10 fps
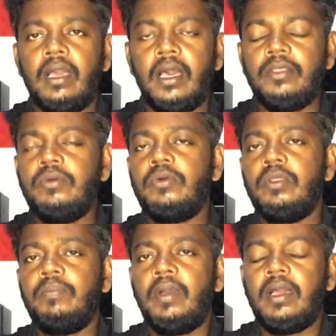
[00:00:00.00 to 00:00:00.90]
அதுவும்
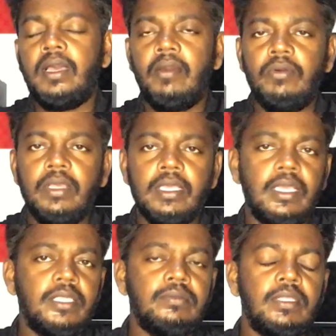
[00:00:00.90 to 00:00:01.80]
குறிப்பாக அவருடைய
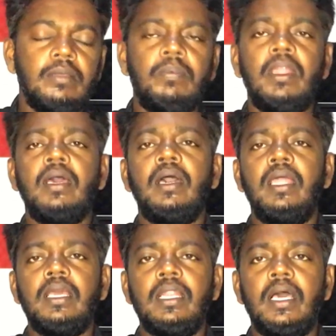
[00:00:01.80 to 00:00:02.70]
கேஸ் வந்து பல
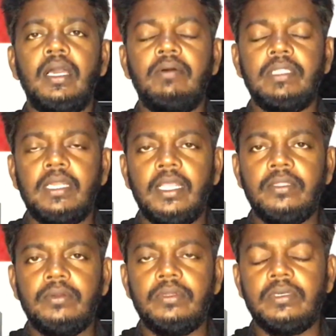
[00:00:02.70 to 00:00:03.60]
காலங்களாக வந்து
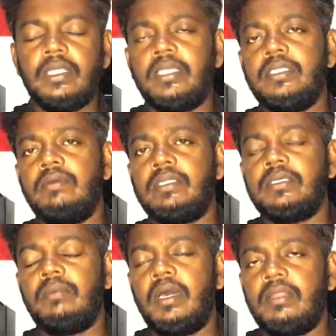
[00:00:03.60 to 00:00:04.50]
நடந்து கொண்டிருக்குது அஞ்சு
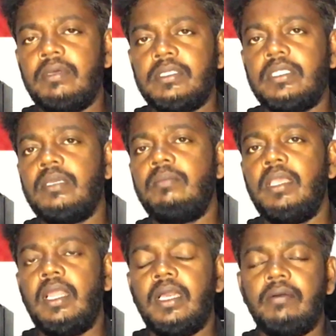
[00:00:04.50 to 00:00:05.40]
வருஷம் ஆறு வருஷத்துக்கு
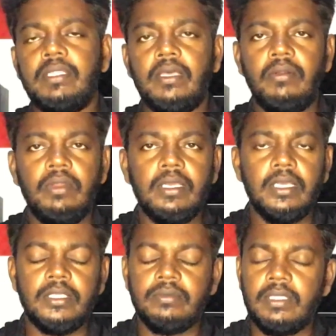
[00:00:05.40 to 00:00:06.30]
மேலாக வந்து அவருடைய
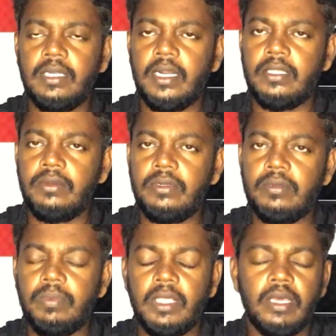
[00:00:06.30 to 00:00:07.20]
கேஸ் வந்து நடந்து
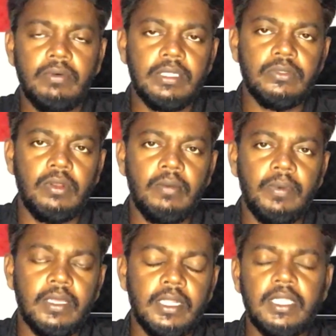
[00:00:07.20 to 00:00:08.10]
கொண்டிருப்பதாக வந்து
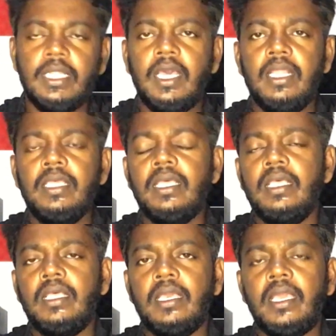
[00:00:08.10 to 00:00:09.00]
சொல்லப்படுகிறது அதனாலே
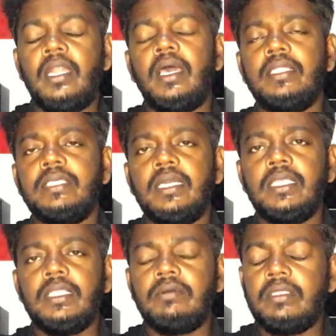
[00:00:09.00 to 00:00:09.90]
கனடா
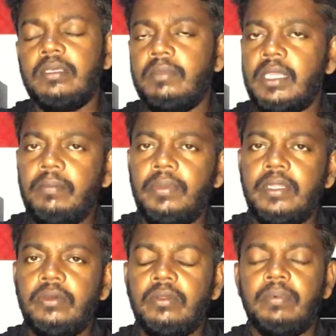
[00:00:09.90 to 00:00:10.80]
அரசாங்கத்துக்கு வந்து
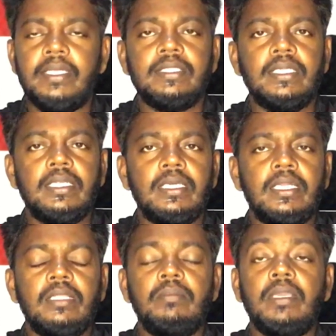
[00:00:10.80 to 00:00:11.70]
மிகப்பெரிய ஒரு பிரச்சனை
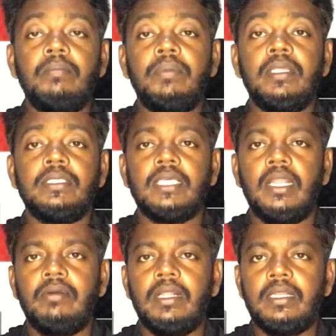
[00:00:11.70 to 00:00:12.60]
இருக்கிறது மிகப்பெரிய
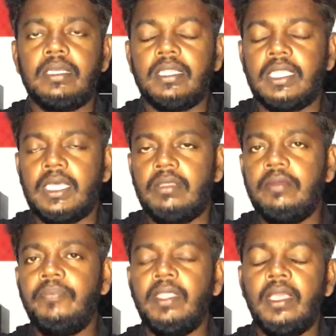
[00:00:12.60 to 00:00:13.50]
செலவுகள் இருக்குது
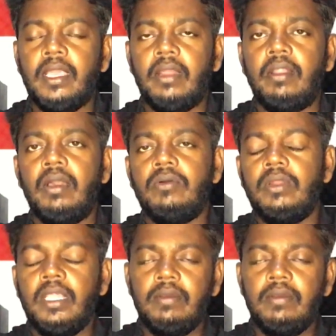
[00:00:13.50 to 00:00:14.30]
அதாவது கனடாவுக்குள்ளே